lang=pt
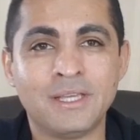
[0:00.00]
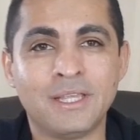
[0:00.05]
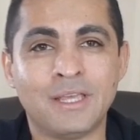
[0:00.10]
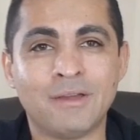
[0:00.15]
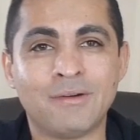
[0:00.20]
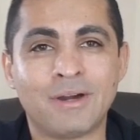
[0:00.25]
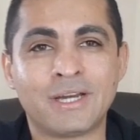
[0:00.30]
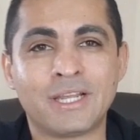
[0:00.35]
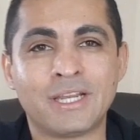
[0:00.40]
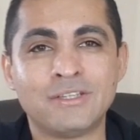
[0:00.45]

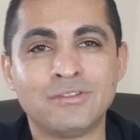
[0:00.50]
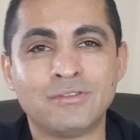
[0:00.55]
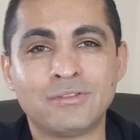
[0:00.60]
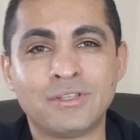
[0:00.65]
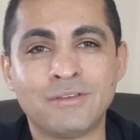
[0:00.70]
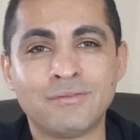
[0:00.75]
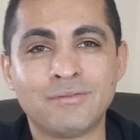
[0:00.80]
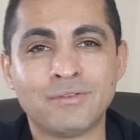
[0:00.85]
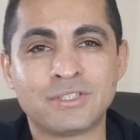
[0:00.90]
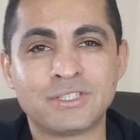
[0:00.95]
Eu acredito
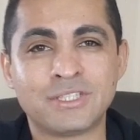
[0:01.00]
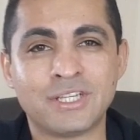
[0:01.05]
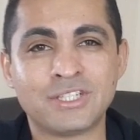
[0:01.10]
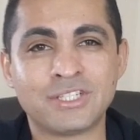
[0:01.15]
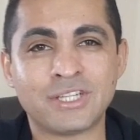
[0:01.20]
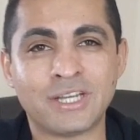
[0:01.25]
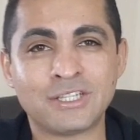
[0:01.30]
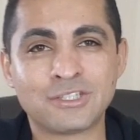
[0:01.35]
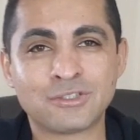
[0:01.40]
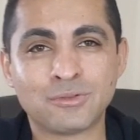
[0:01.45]
que você
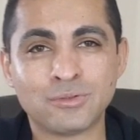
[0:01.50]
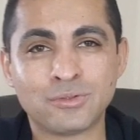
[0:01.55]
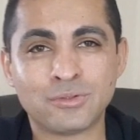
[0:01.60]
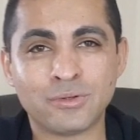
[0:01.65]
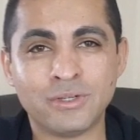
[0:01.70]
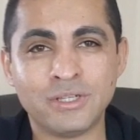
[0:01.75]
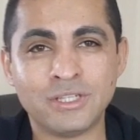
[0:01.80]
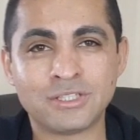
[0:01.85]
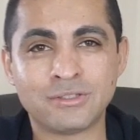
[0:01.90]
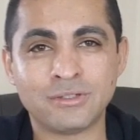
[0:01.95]
já
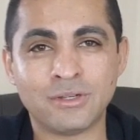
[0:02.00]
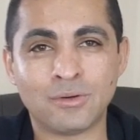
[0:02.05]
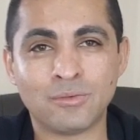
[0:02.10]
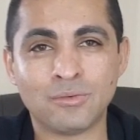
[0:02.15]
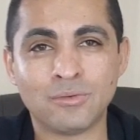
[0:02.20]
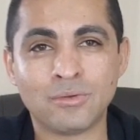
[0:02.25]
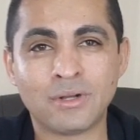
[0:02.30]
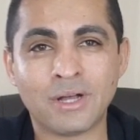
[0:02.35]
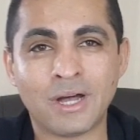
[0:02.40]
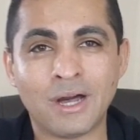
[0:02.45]
escutou isso em
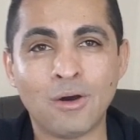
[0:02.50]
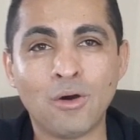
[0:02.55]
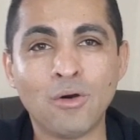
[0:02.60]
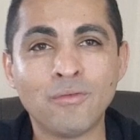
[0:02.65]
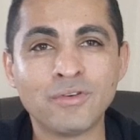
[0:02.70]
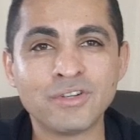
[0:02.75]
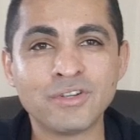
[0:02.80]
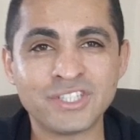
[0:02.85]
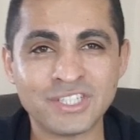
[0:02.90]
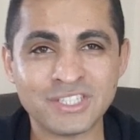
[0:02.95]
algum lugar
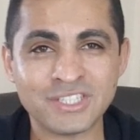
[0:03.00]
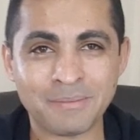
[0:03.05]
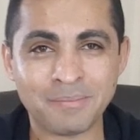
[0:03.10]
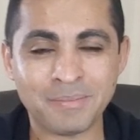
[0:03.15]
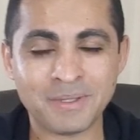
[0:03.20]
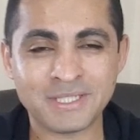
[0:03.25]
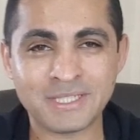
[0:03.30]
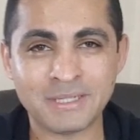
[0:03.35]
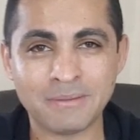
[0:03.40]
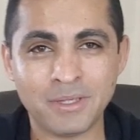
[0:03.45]
ou você já
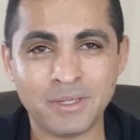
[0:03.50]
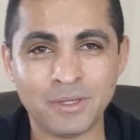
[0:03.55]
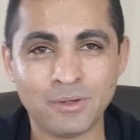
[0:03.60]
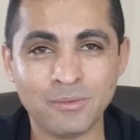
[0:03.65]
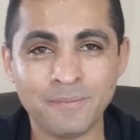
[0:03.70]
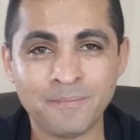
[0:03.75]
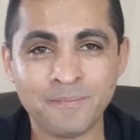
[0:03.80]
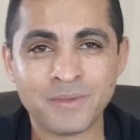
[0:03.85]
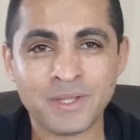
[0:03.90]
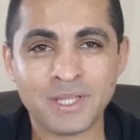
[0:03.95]

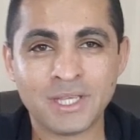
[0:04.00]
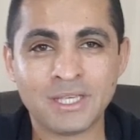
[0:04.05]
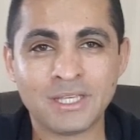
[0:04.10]
percebeu